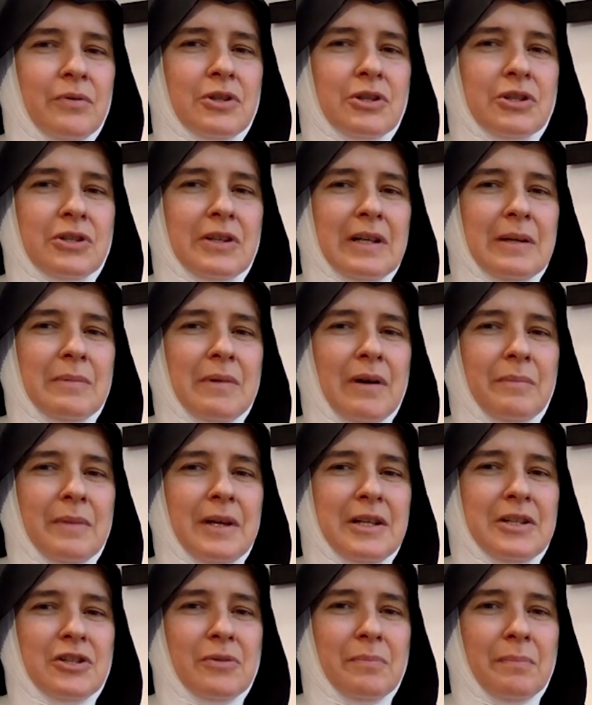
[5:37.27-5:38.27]

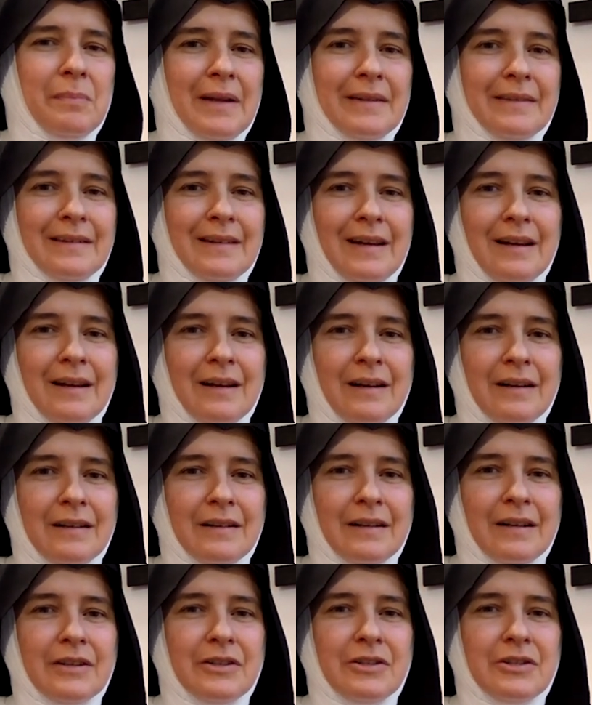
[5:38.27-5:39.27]
extremamente
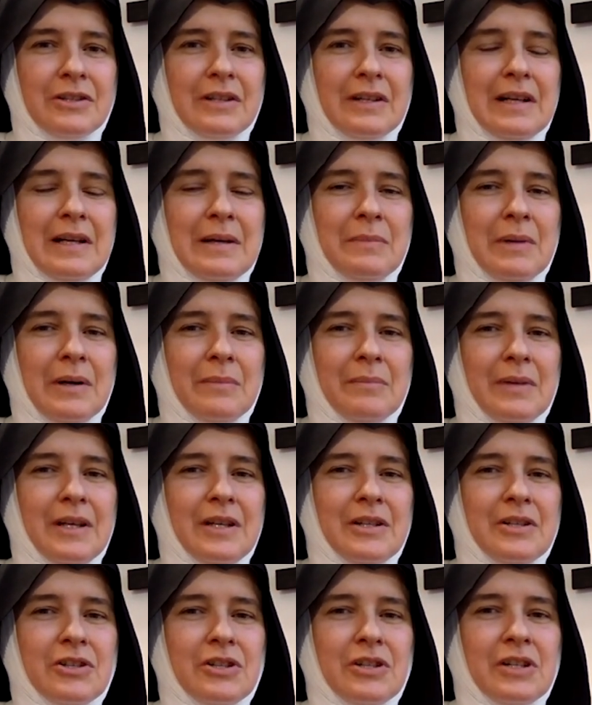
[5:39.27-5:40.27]
paterna,
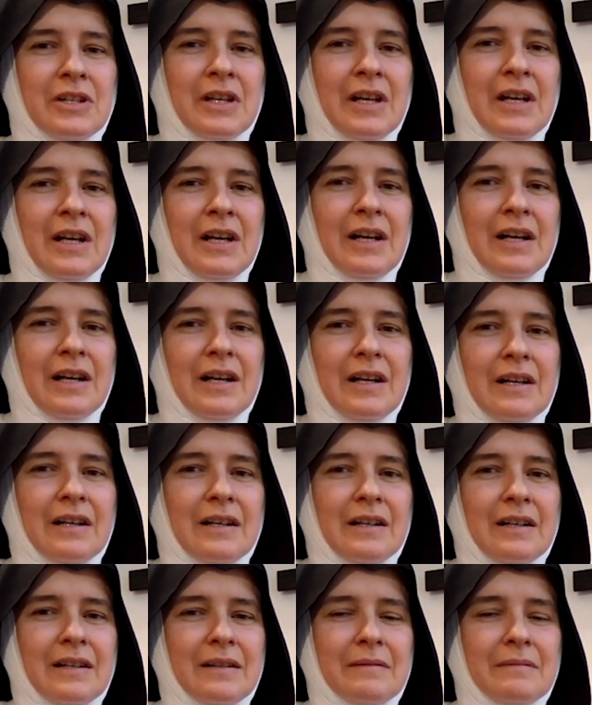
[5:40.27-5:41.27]
extremamente
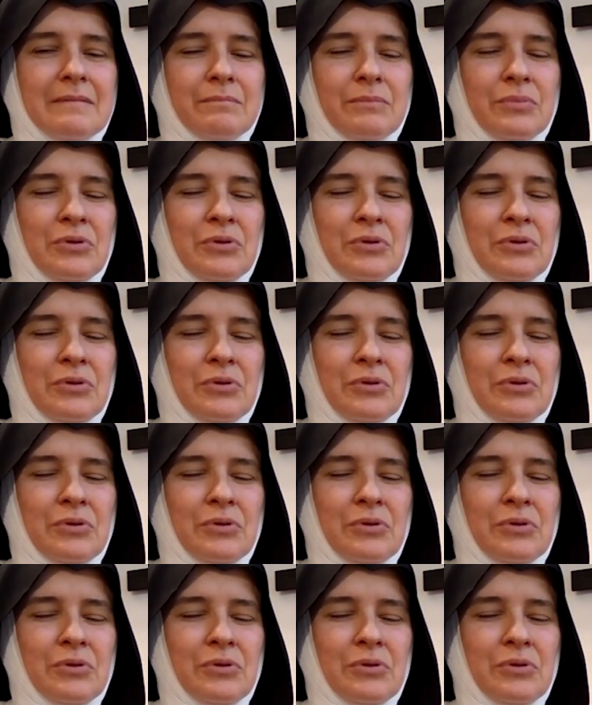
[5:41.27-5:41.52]
uh,